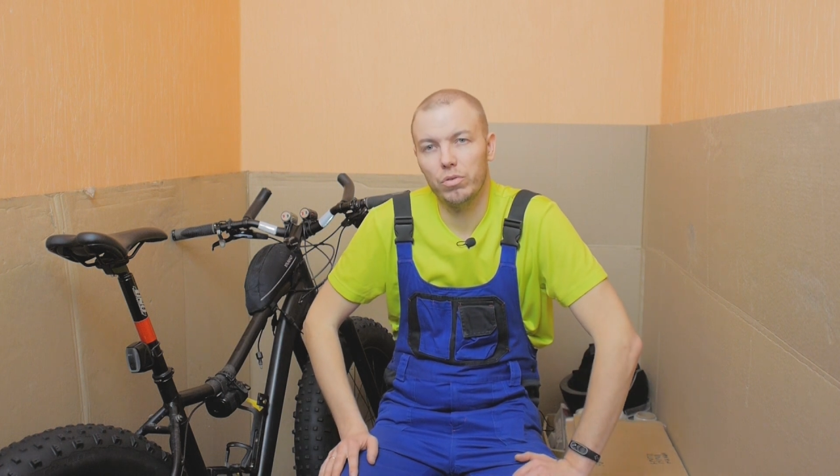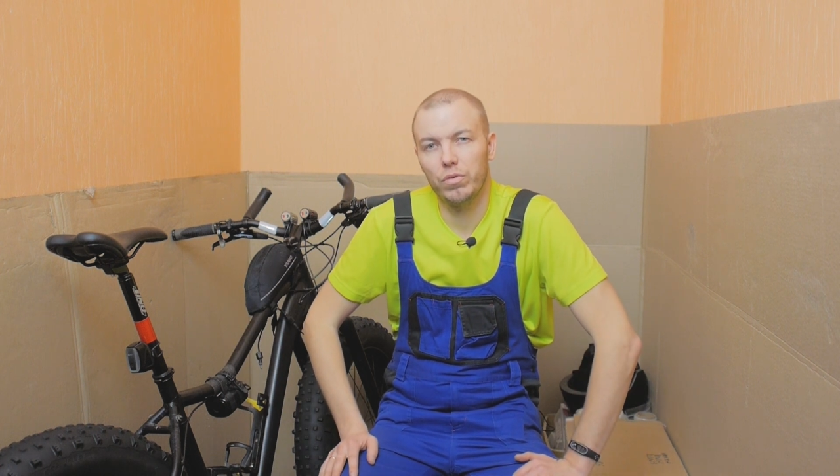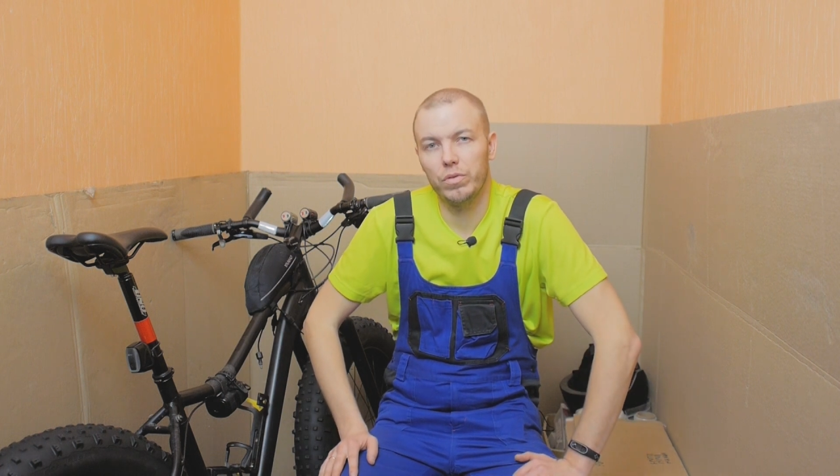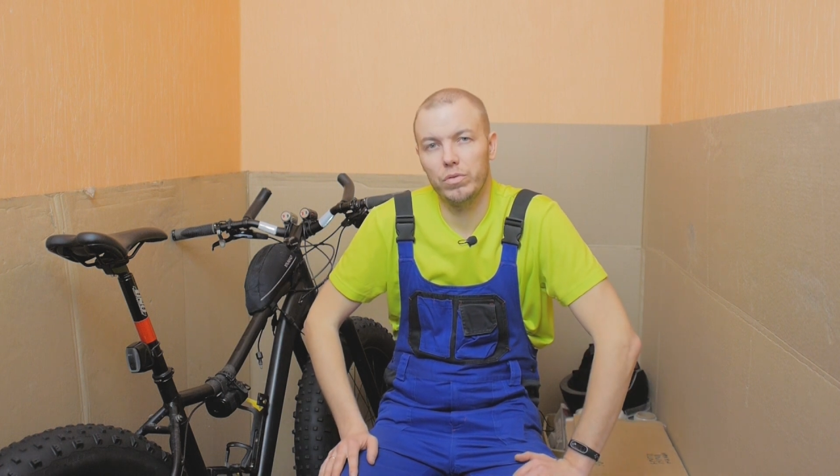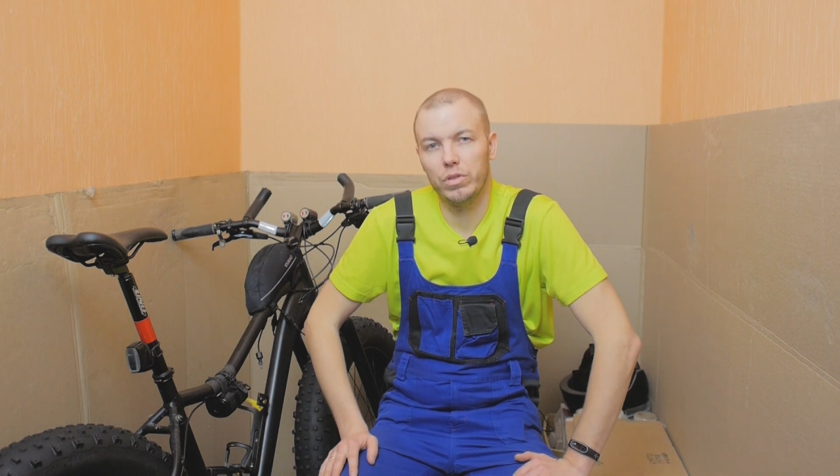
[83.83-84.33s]

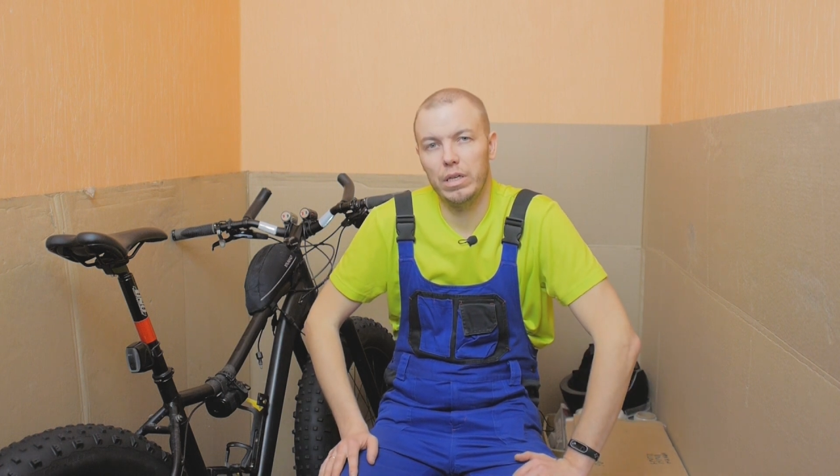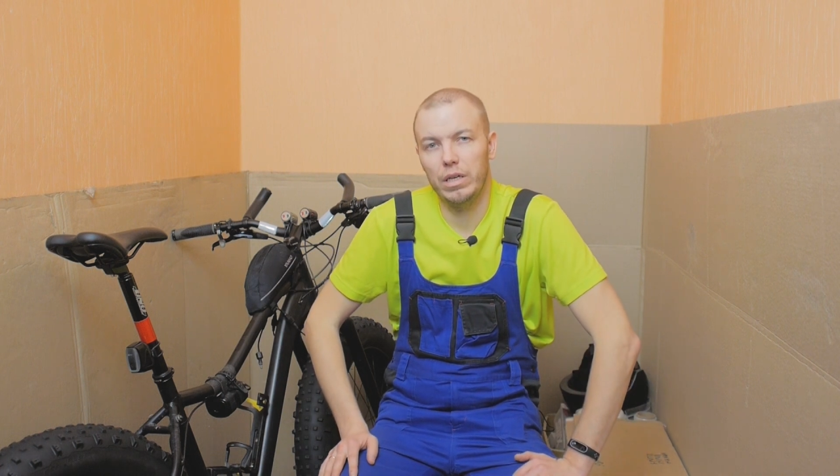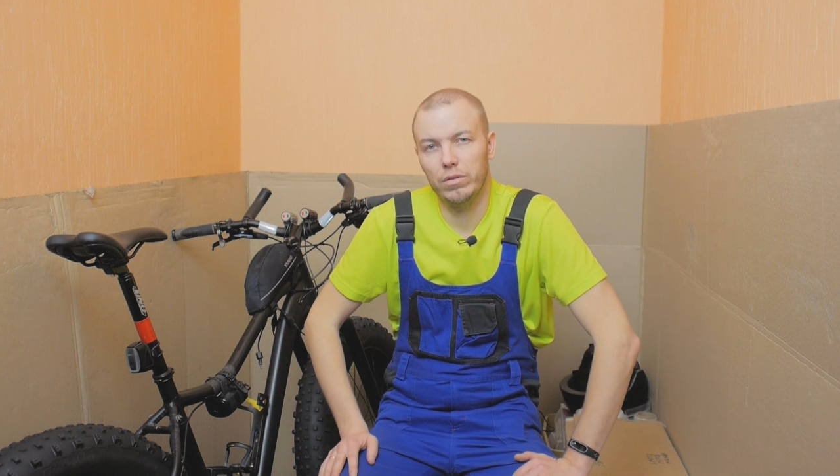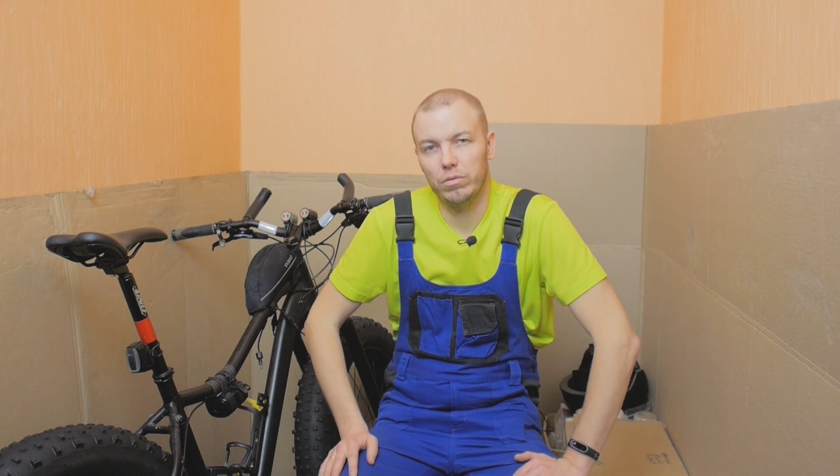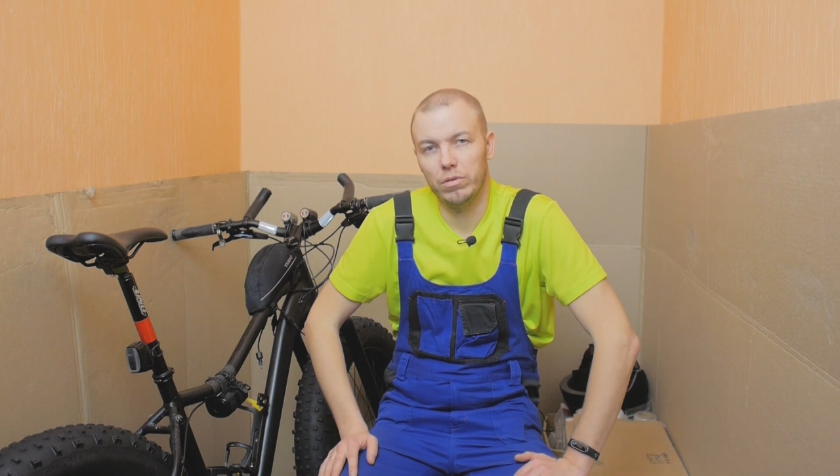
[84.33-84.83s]
оторванную
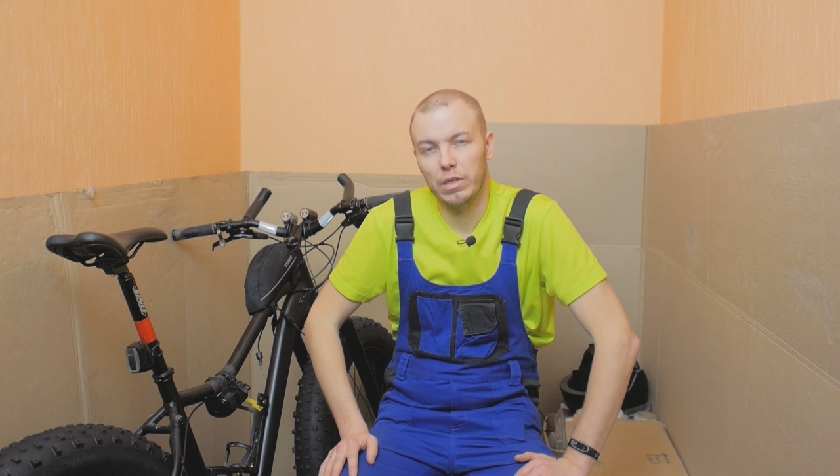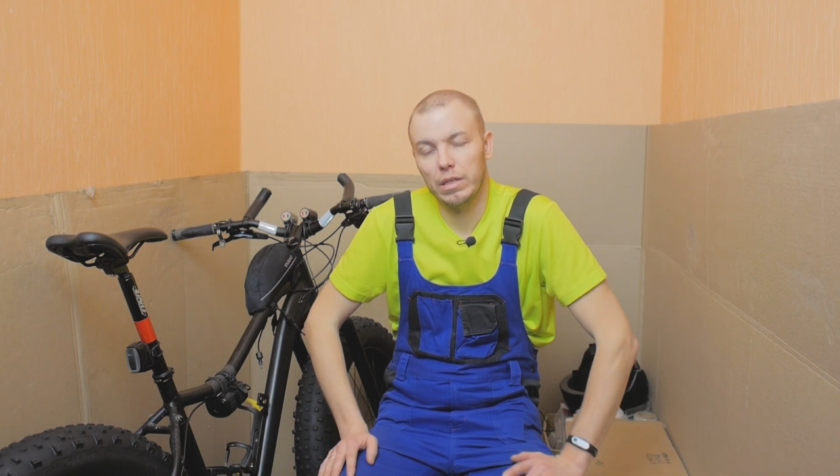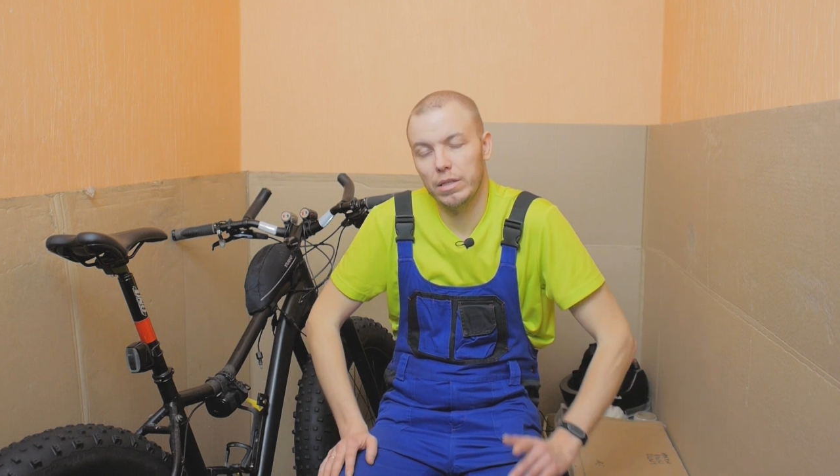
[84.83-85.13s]
изоленту.